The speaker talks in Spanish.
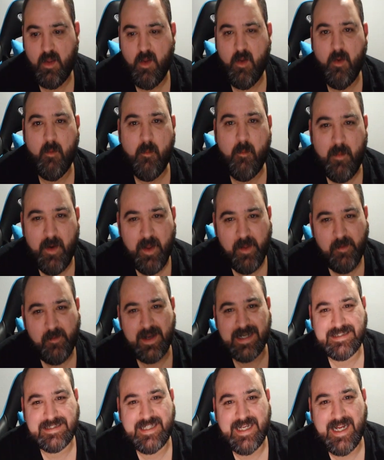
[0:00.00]
Muy
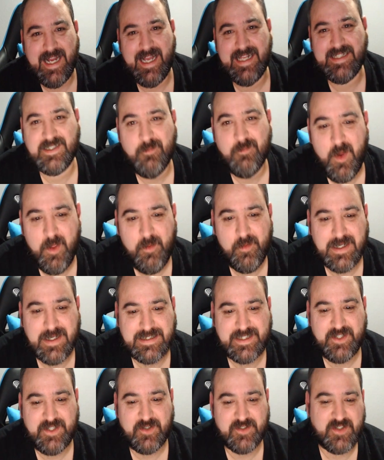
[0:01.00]
buenas chicas, muy buenas
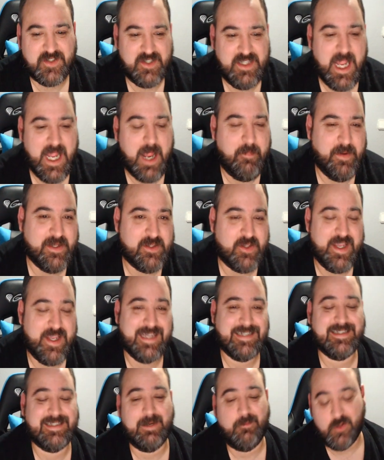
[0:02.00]
chicos, soy Digil y
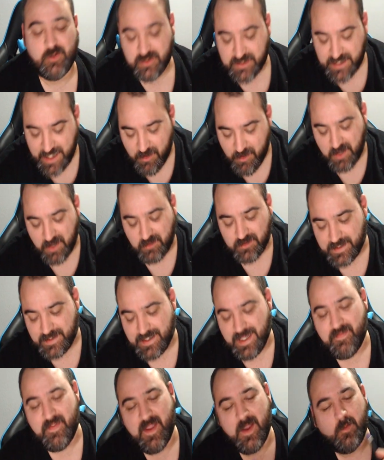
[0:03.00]
estamos en una
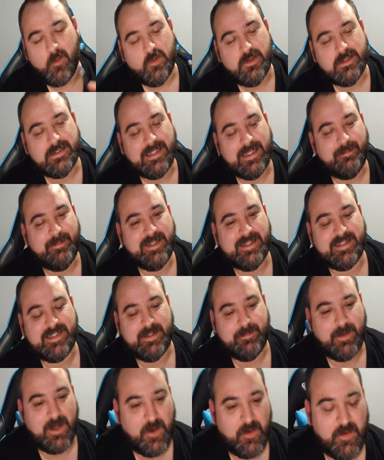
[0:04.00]
noticia de
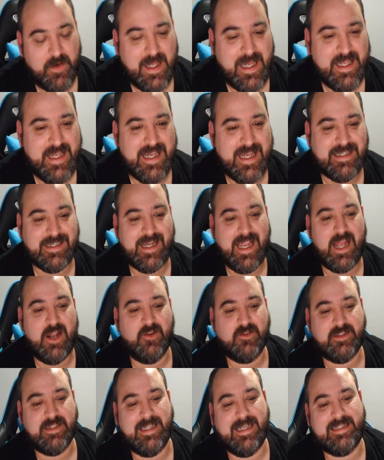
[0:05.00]
ultimísima hora y es que
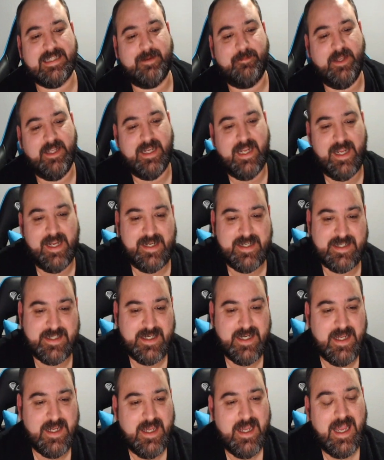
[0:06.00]
los dataminers,
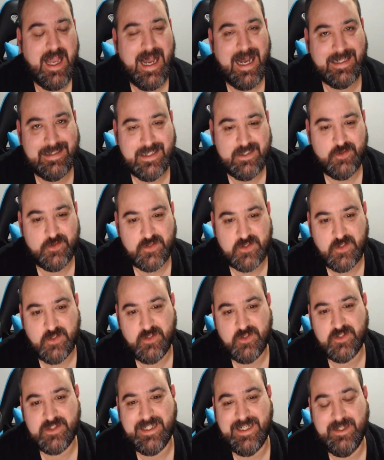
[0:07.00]
atentos
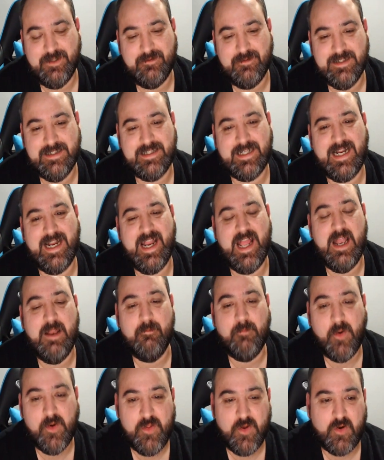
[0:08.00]
todos, se encuentran el
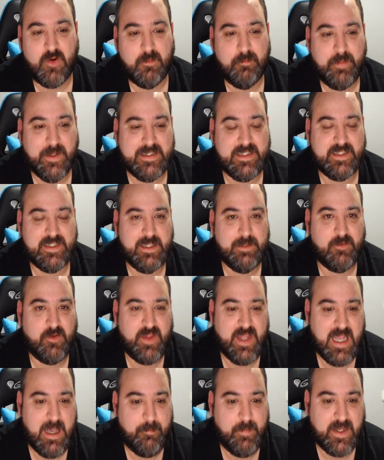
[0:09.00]
modo competitivo
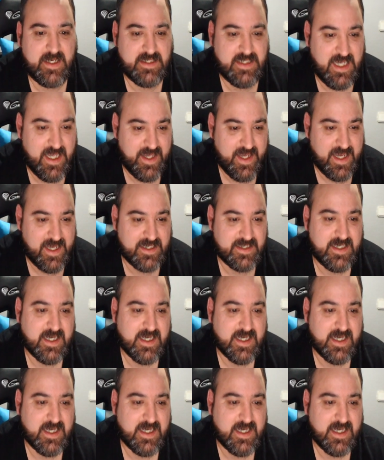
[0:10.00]
de Apex Legends.